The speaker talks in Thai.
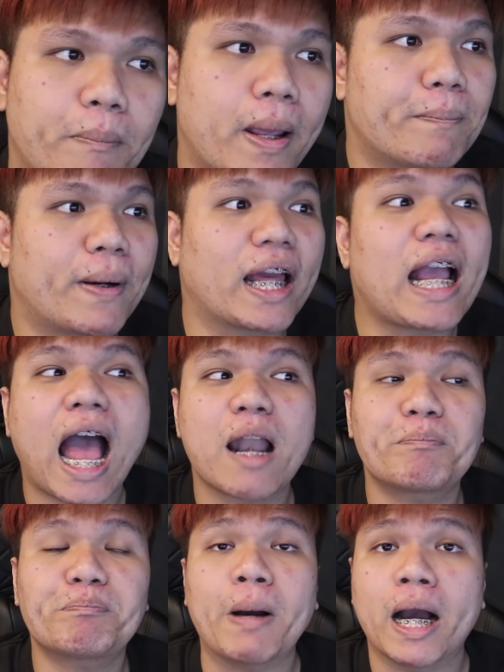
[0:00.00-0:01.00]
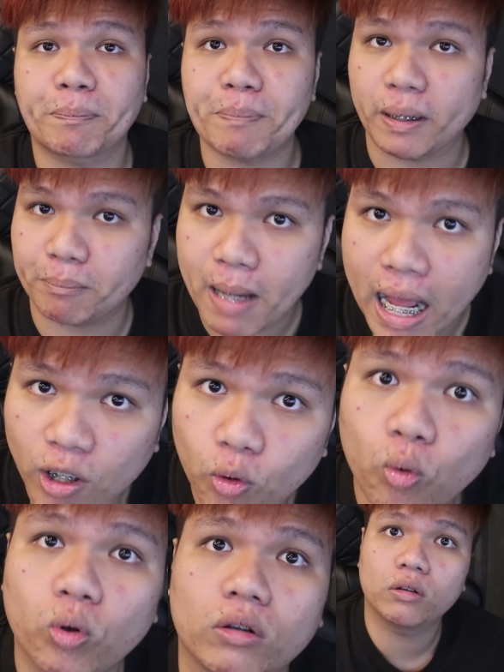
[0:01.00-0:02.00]
เป็นพนักงานเปิดปิดม่าน
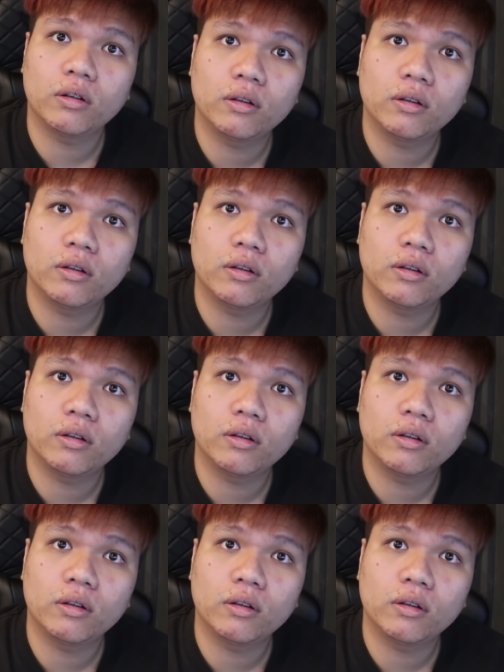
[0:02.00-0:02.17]
รูด